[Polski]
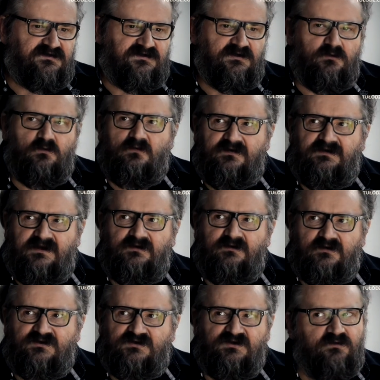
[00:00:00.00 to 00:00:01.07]
szczególnie
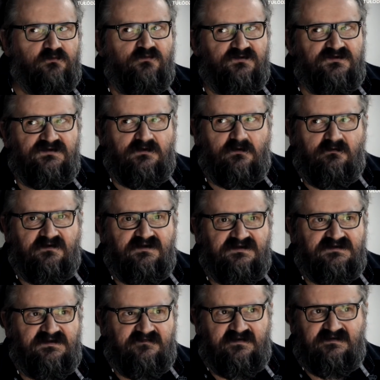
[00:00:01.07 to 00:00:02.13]
nośną muzyką
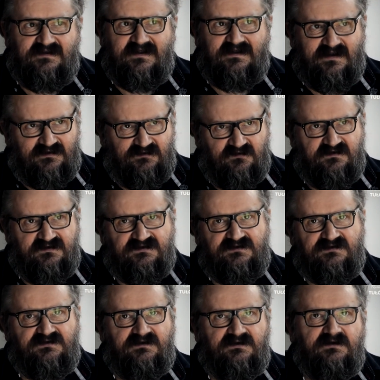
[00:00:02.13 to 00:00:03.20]
Kisewetera. To
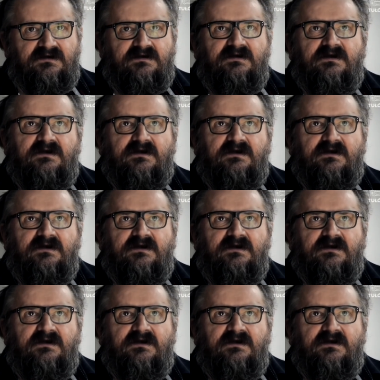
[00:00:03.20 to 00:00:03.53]
jest, e,